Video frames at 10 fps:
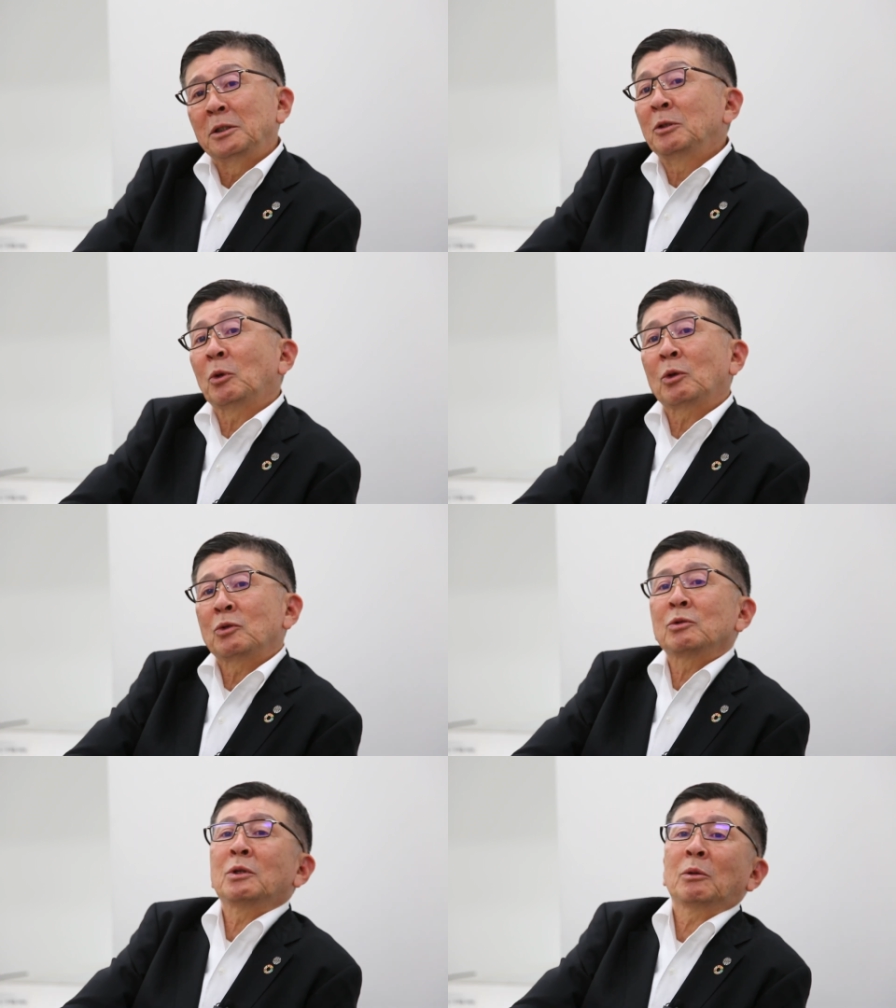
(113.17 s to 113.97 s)
いいもの
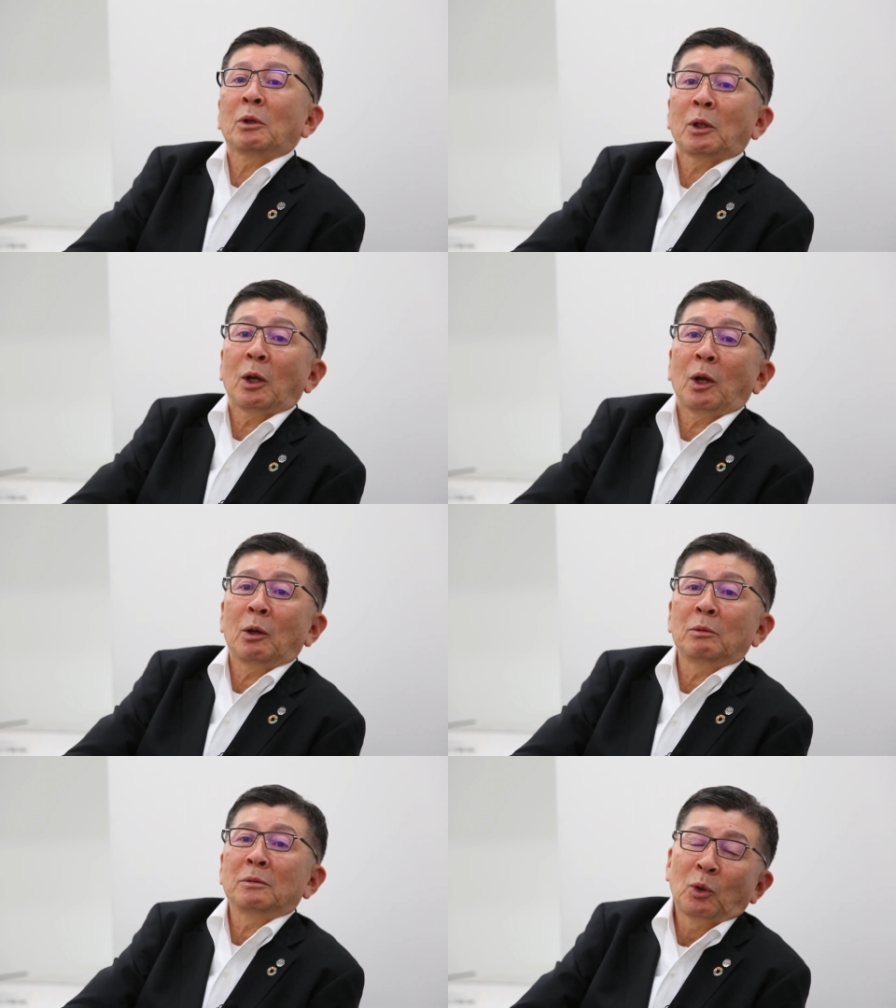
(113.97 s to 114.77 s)
を作ってくれた
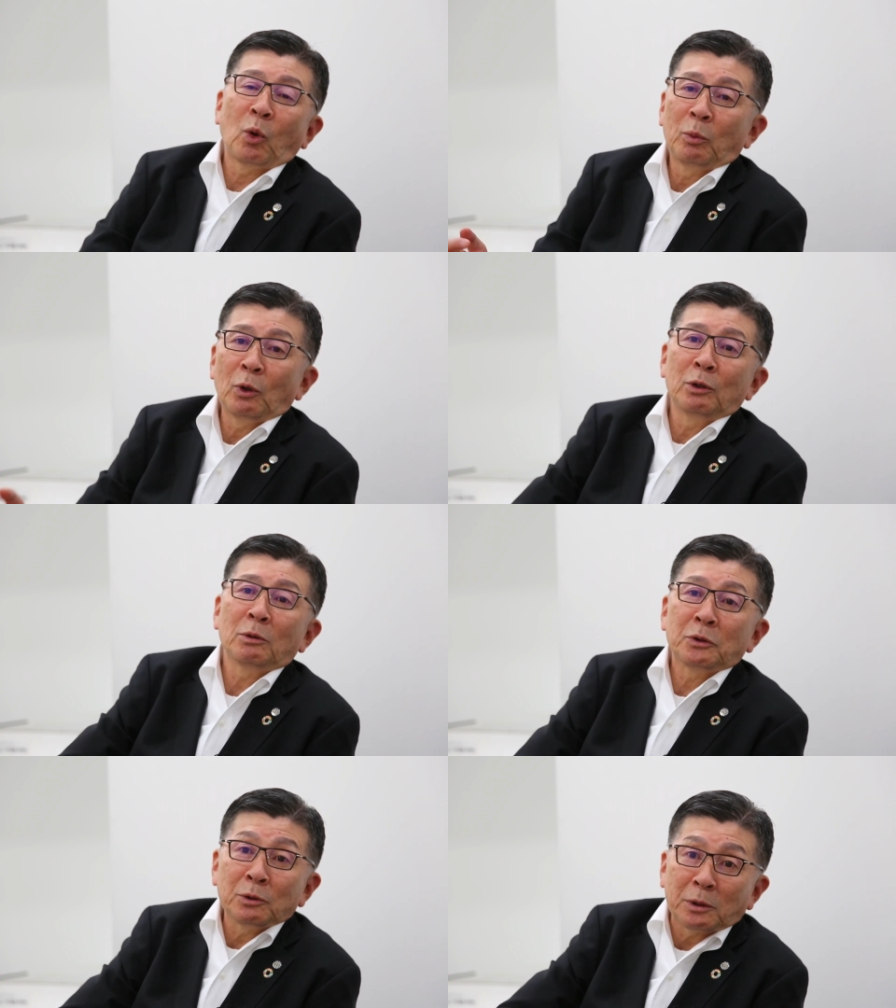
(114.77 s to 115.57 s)
ら当病
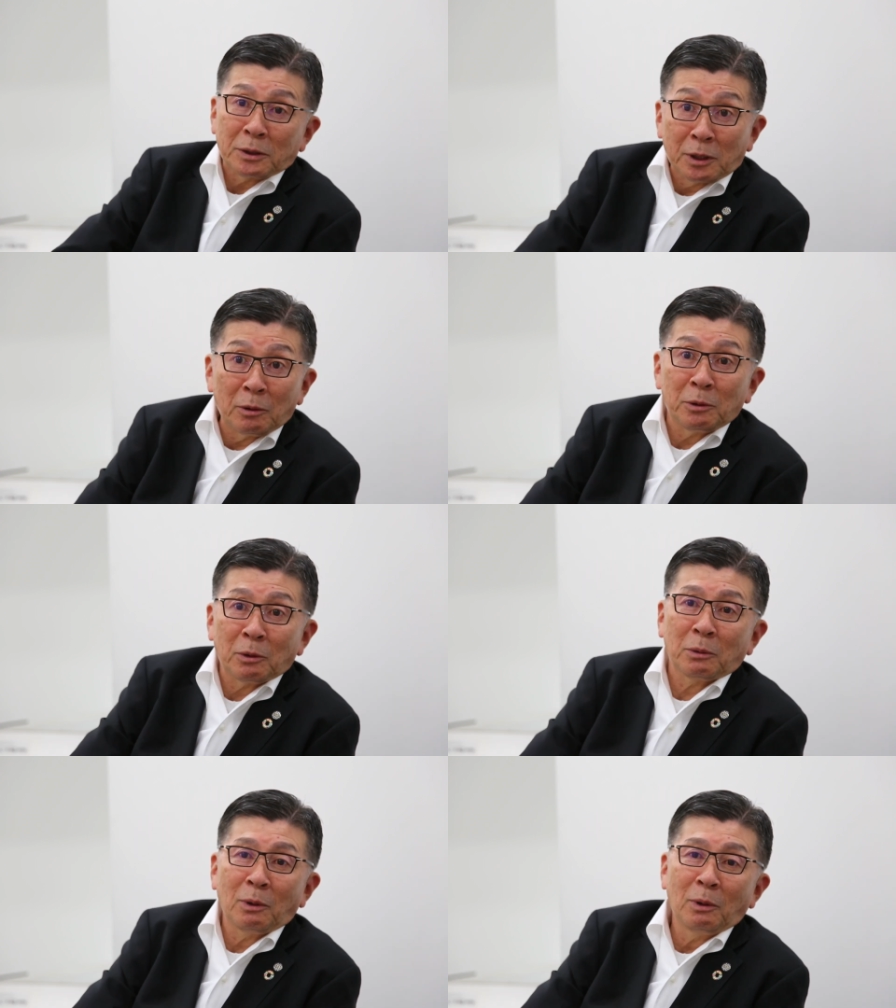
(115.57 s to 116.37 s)
院はすぐ買っちゃうよ